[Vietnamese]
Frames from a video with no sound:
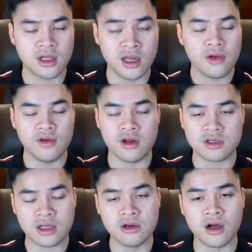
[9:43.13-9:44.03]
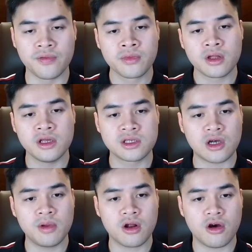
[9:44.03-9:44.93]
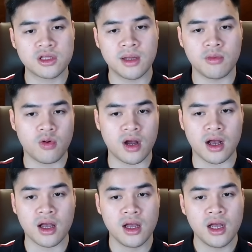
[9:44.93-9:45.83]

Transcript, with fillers: kiên nhẫn vì nó sẽ thường đi sau Bitcoin tầm khoảng